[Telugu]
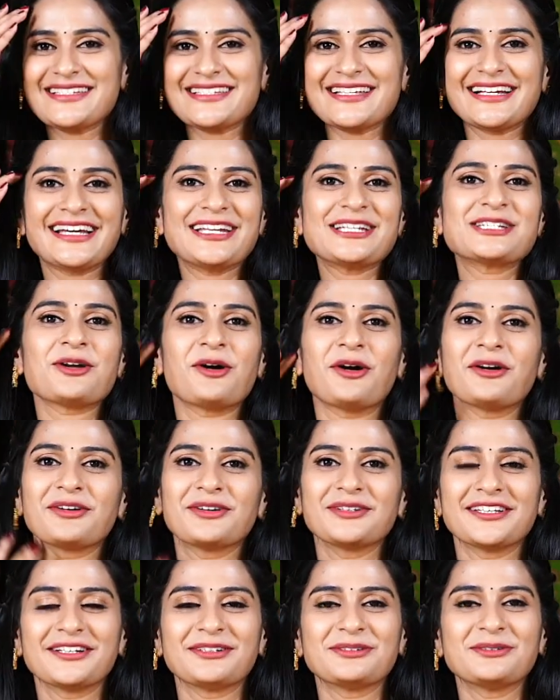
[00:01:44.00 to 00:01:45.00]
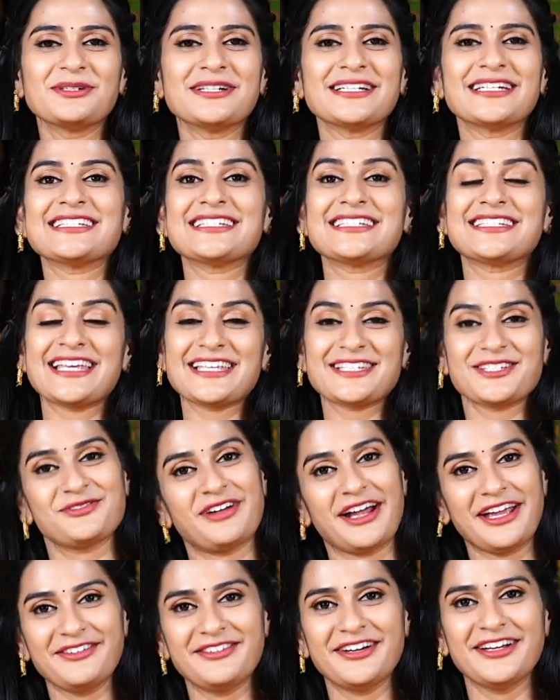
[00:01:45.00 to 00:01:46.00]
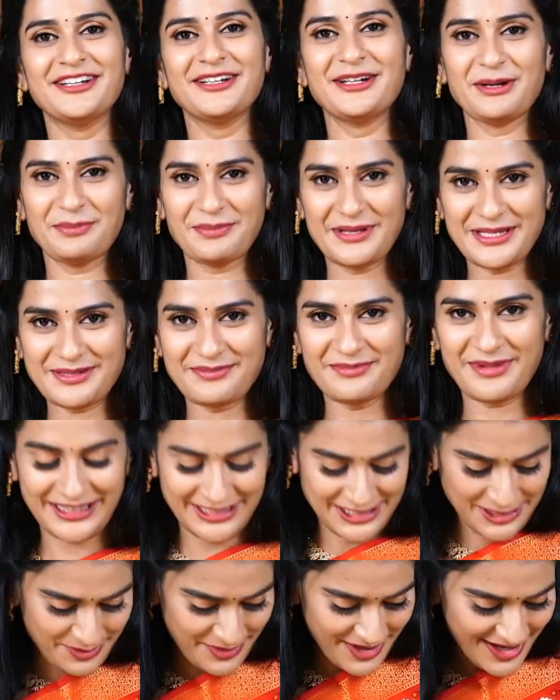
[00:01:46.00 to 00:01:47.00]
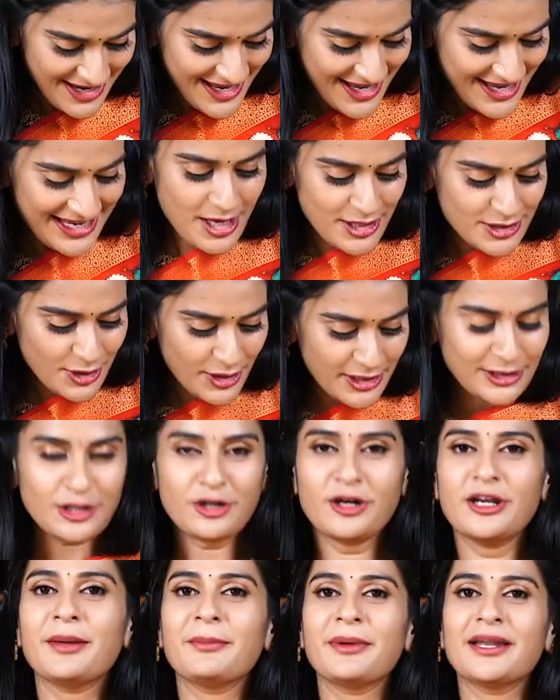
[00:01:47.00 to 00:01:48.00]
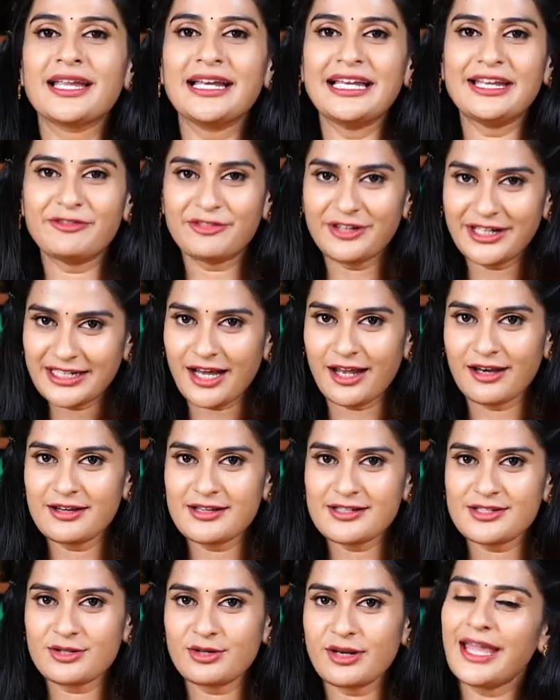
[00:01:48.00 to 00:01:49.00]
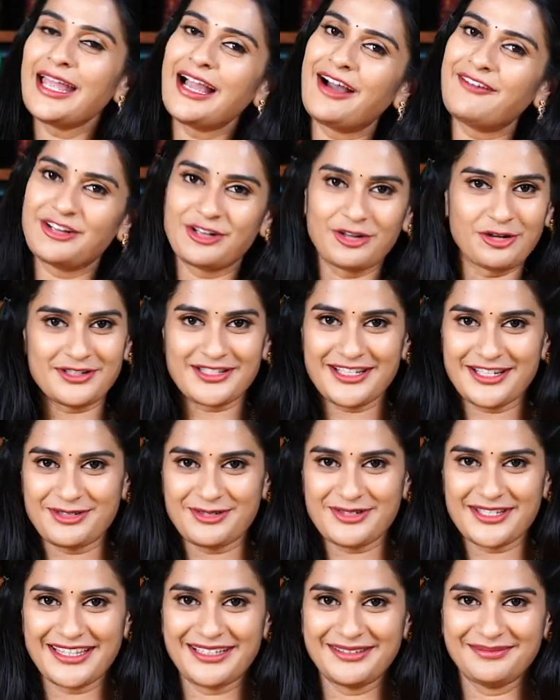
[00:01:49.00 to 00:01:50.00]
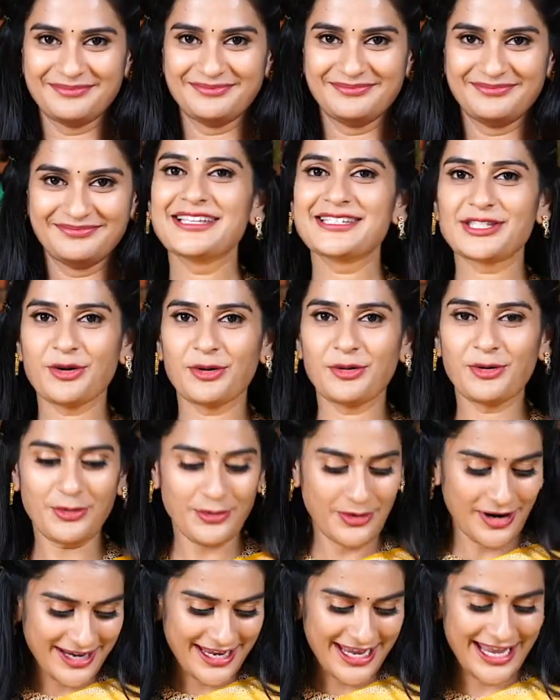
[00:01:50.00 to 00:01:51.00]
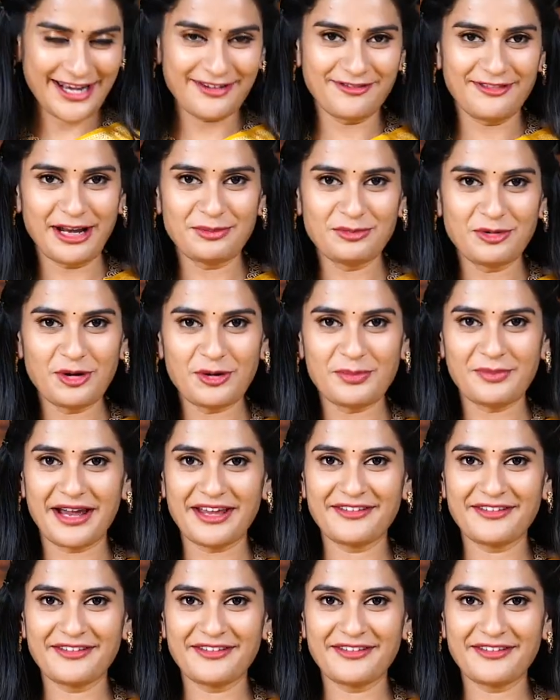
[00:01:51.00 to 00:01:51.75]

నిజంగానే షాక్ అవుతారు ఇట్ ఈస్ జస్ట్ ఫైవ్ హండ్రెడ్ రూపీస్ మాత్రమే సో ఇందులోనే మనకి డిఫరెంట్ కలర్స్ ఉన్నాయి అవి కూడా ఒకసారి చూసేద్దాం సో అగైన్ వన్ మోర్ మై